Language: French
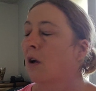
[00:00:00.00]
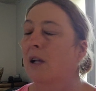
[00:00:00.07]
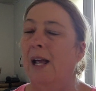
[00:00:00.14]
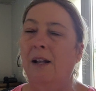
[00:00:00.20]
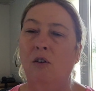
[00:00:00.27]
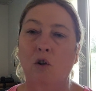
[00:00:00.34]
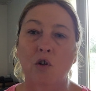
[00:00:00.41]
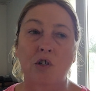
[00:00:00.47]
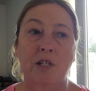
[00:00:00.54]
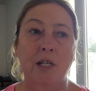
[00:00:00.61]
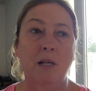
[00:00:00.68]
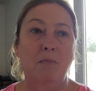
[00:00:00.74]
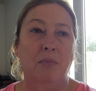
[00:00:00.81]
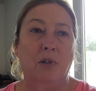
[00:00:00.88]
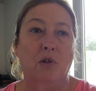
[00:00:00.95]
quelques
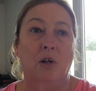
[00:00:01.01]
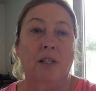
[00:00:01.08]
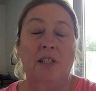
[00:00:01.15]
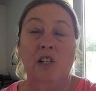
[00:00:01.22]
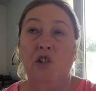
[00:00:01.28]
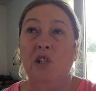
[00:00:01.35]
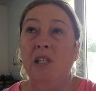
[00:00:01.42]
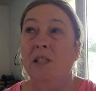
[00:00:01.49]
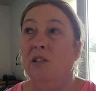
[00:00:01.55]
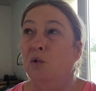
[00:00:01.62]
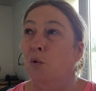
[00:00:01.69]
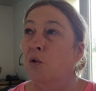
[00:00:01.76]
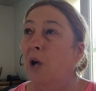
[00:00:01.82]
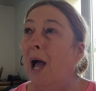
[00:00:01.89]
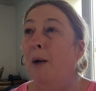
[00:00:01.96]
jeans, parce que des jeans
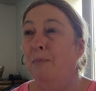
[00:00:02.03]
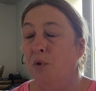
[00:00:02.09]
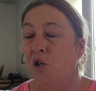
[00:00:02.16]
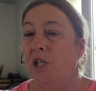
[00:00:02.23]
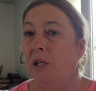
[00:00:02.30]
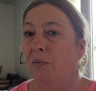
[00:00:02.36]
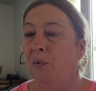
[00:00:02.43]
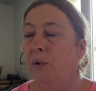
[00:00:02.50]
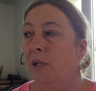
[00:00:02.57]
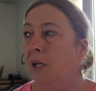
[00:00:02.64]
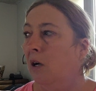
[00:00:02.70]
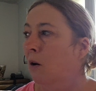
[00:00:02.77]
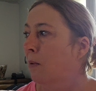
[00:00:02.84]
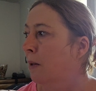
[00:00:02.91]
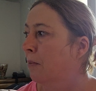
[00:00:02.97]
sont un peu chiffonnés
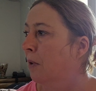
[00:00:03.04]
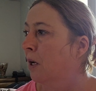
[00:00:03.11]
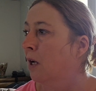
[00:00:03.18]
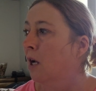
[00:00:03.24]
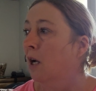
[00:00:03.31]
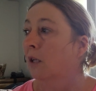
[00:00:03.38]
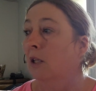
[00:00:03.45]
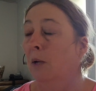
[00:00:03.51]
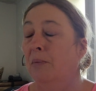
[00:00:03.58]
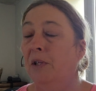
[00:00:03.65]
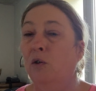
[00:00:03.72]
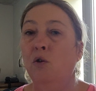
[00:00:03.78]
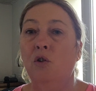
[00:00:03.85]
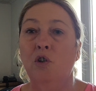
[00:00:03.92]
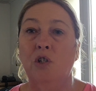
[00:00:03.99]
quand même.
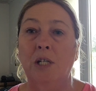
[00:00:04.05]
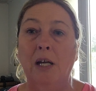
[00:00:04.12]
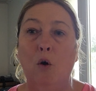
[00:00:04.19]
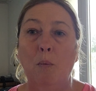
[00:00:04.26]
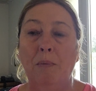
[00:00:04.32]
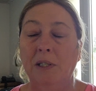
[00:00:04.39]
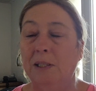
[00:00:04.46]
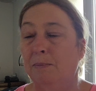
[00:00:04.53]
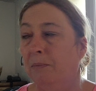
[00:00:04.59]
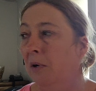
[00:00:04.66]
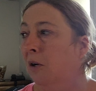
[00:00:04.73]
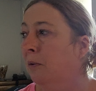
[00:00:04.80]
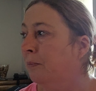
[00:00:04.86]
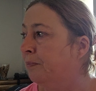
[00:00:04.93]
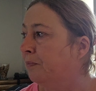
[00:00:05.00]
D'habitude je les repasse
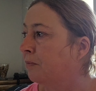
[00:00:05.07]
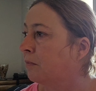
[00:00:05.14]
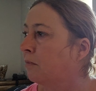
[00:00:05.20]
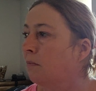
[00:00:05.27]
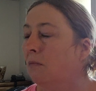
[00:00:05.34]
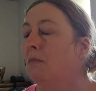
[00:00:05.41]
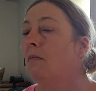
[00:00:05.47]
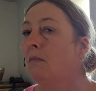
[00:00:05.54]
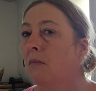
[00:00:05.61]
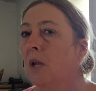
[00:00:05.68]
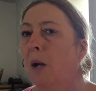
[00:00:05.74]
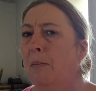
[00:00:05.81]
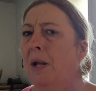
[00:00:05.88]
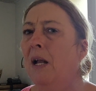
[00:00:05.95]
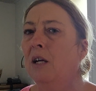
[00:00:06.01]
pas,
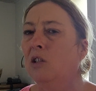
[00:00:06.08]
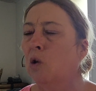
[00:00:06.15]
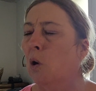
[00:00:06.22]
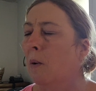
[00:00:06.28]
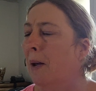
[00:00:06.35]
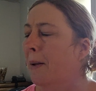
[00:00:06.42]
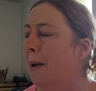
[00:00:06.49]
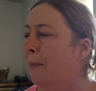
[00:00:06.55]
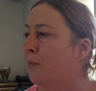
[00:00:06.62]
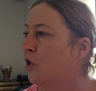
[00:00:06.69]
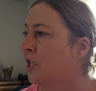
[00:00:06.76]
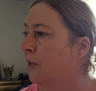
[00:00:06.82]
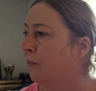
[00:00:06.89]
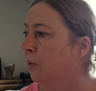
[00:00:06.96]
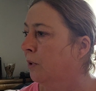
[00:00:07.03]
mais là ils sont quand même un peu
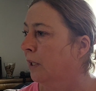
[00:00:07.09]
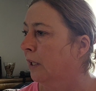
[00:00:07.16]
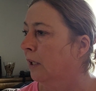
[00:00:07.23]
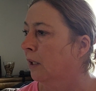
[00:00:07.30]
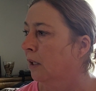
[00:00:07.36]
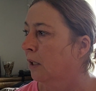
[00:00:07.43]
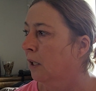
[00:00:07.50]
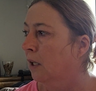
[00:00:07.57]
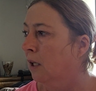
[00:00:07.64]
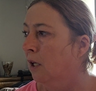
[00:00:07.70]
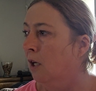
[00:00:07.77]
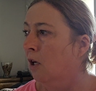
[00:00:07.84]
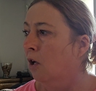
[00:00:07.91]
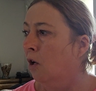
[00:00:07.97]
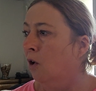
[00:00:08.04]
chiffonnés.
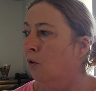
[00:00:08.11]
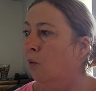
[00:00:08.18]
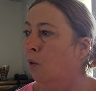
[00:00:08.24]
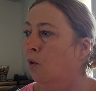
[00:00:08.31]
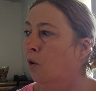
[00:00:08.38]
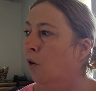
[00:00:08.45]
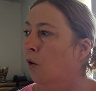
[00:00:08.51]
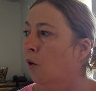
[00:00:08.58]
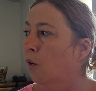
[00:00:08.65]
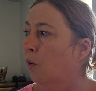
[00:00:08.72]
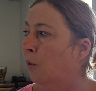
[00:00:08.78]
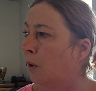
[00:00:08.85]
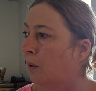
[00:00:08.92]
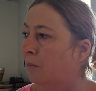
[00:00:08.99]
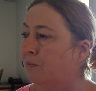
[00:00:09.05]
Donc,
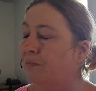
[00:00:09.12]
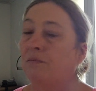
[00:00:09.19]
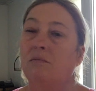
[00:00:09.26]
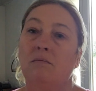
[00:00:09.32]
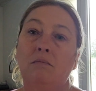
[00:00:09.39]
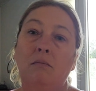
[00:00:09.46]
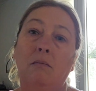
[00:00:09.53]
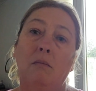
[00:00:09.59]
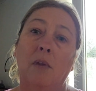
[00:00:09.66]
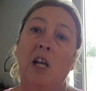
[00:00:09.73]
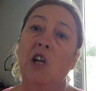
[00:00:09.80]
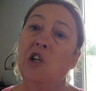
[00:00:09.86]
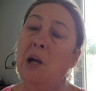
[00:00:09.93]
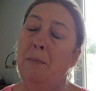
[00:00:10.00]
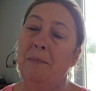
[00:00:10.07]

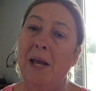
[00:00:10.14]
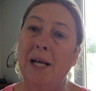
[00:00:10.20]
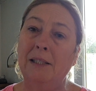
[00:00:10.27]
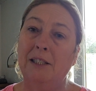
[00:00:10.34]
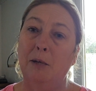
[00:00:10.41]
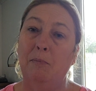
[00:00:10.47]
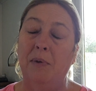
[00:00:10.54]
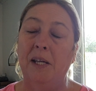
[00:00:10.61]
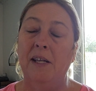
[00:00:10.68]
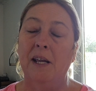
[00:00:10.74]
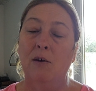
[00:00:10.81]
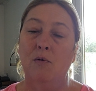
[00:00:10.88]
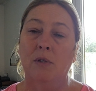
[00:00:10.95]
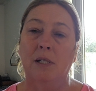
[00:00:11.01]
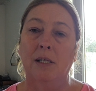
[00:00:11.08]
et j'aime bien que c'est
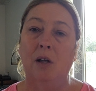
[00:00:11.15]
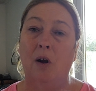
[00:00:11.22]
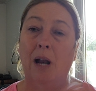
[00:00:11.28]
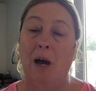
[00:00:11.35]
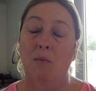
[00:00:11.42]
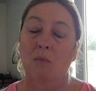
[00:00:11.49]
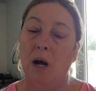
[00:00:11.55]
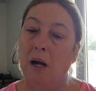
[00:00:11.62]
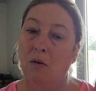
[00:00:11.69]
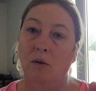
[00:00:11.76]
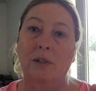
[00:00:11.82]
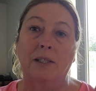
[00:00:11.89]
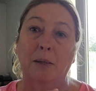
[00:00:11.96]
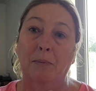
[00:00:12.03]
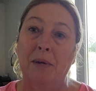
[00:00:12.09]
plié aussi dans l'armoire,
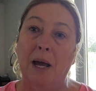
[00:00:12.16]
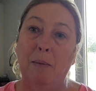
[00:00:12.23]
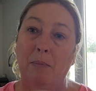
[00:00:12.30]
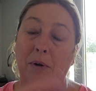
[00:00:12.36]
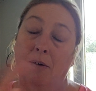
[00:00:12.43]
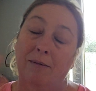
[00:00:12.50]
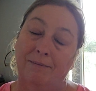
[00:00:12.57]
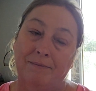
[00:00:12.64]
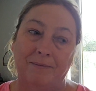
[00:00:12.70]
que c'est bien plat.